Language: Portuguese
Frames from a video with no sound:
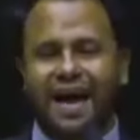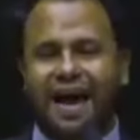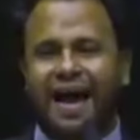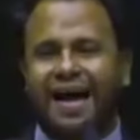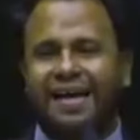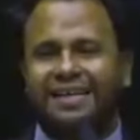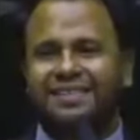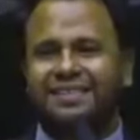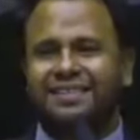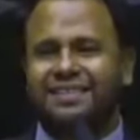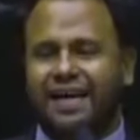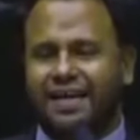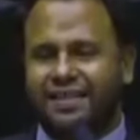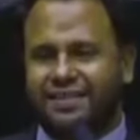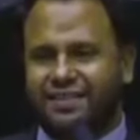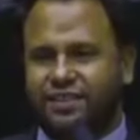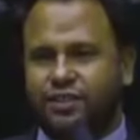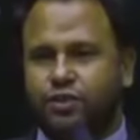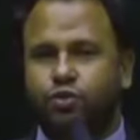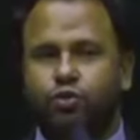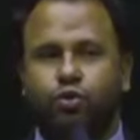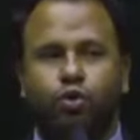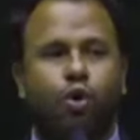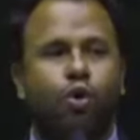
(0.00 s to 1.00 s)

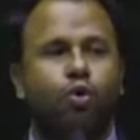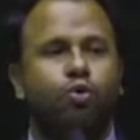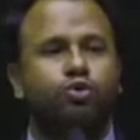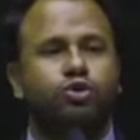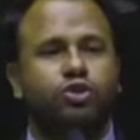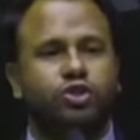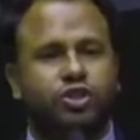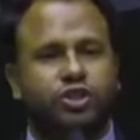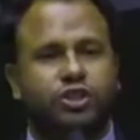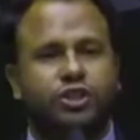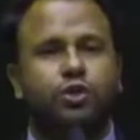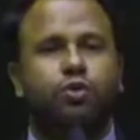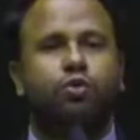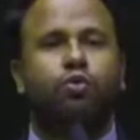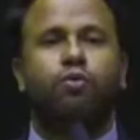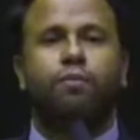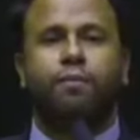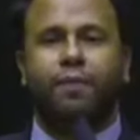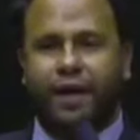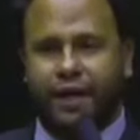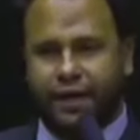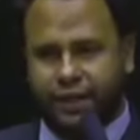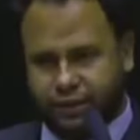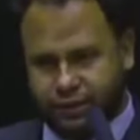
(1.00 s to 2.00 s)
assassinou Chico
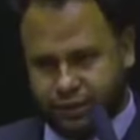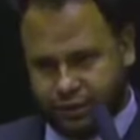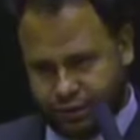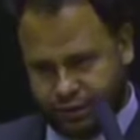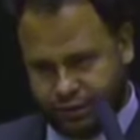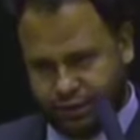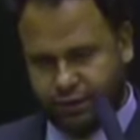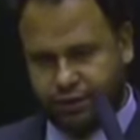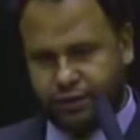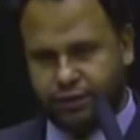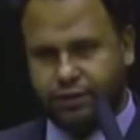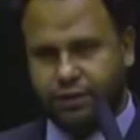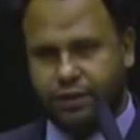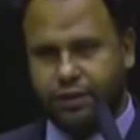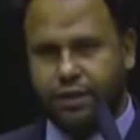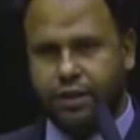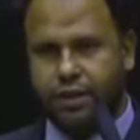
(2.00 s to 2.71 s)
Mendes.